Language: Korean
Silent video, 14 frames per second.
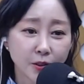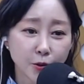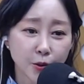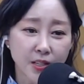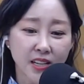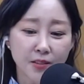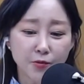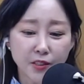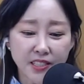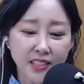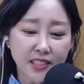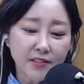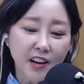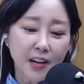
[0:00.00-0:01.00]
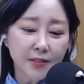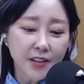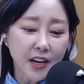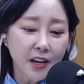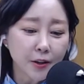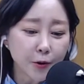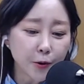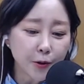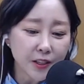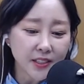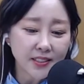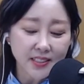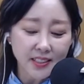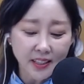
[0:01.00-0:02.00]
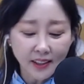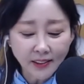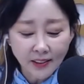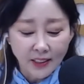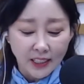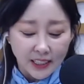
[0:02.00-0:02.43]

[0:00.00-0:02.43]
조세킴 원장님과 함께하고 있지요.